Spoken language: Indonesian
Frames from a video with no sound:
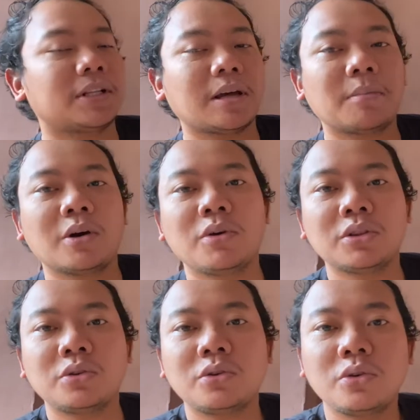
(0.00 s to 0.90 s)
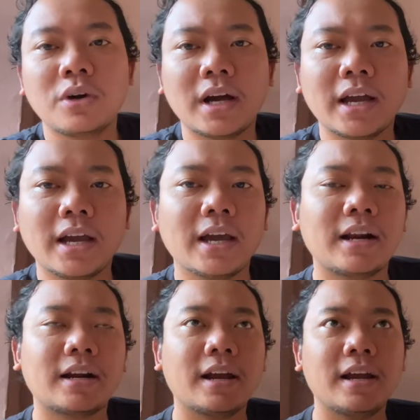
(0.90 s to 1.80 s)
pertama gue tuh
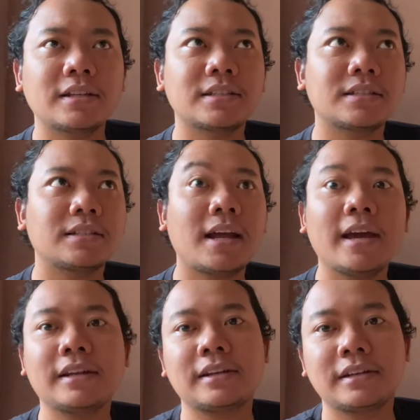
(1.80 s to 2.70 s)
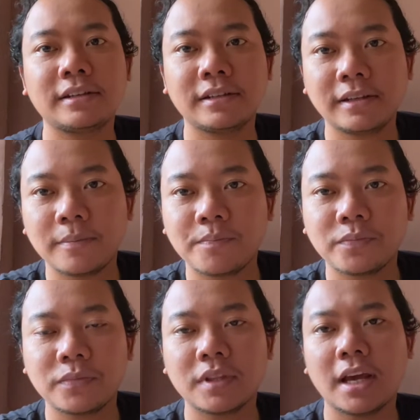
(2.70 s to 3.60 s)
RX9
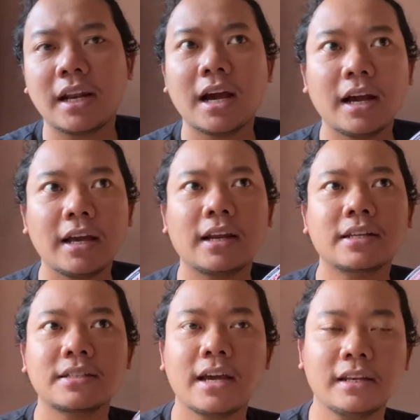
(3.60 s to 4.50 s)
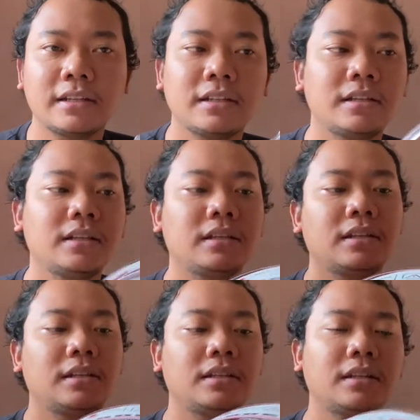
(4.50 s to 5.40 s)
NHK RX9
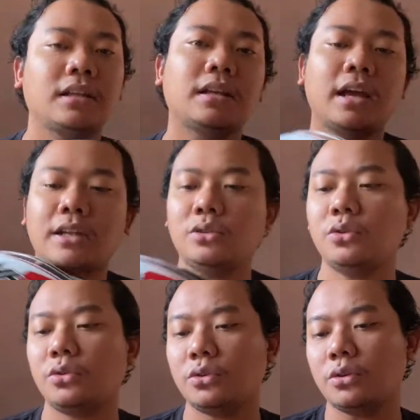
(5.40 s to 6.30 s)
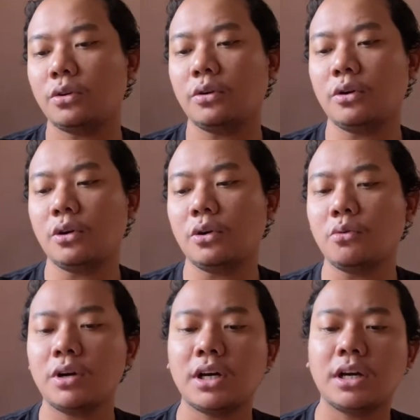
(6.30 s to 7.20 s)
nah itu
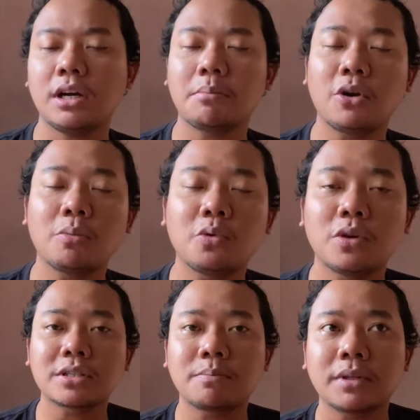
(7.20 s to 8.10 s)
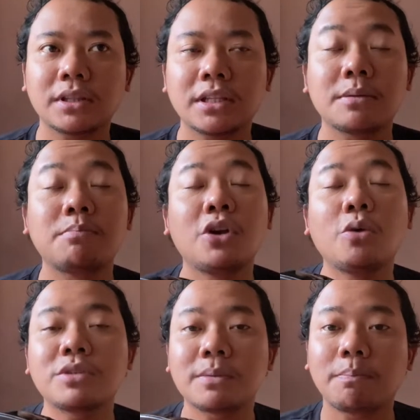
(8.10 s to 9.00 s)
gue belum sempet
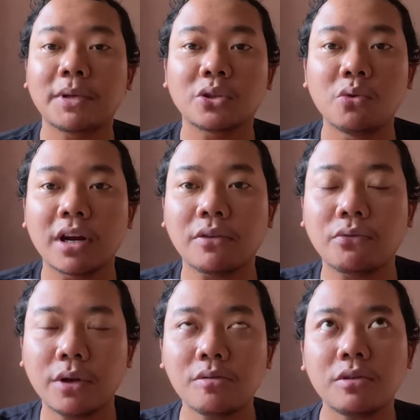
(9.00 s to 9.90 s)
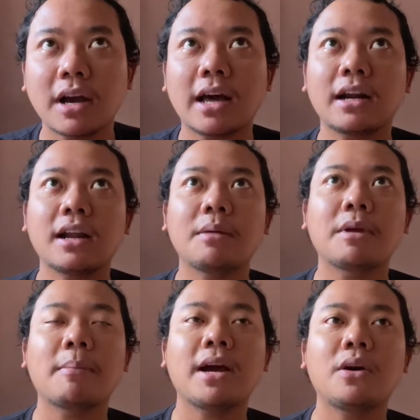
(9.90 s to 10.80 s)
belum sempet gue review karena
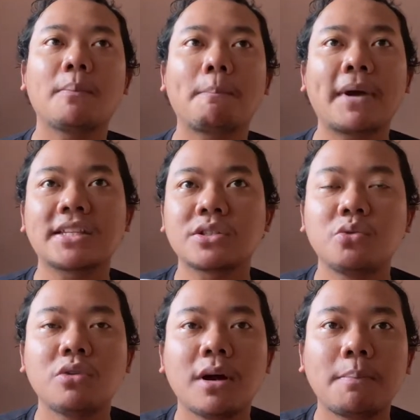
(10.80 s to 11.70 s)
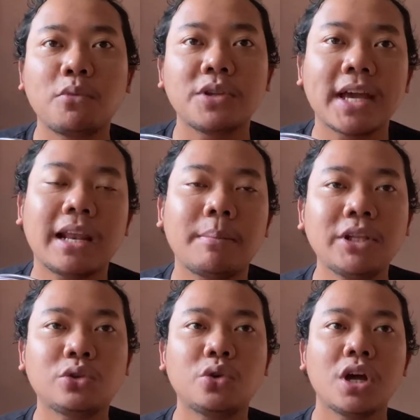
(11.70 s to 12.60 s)
memang pas gue punya helm
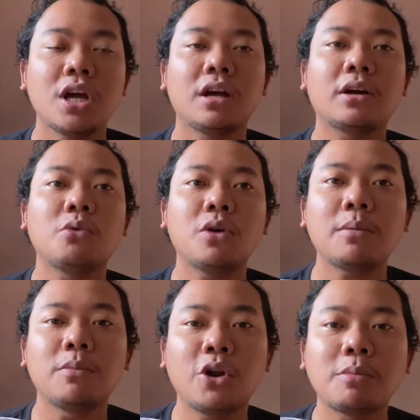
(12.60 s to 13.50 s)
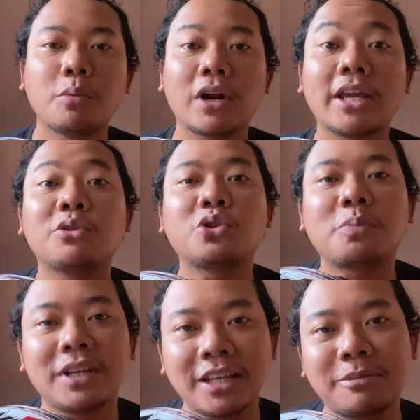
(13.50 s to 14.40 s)
itu gue belum memulai YouTube
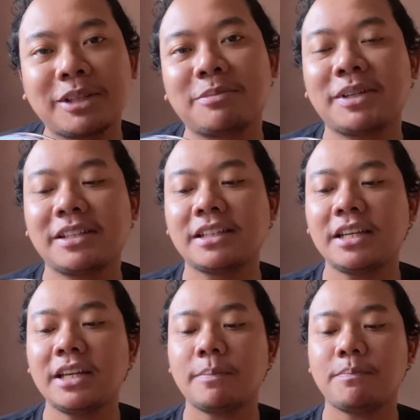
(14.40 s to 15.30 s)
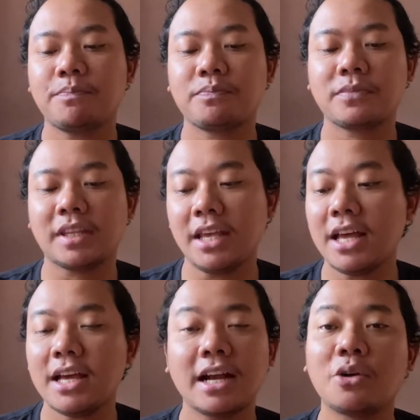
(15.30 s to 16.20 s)
ini ya teman-teman jadi ya
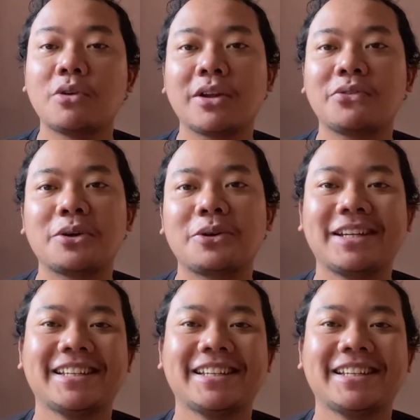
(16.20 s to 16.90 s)
nggak gue review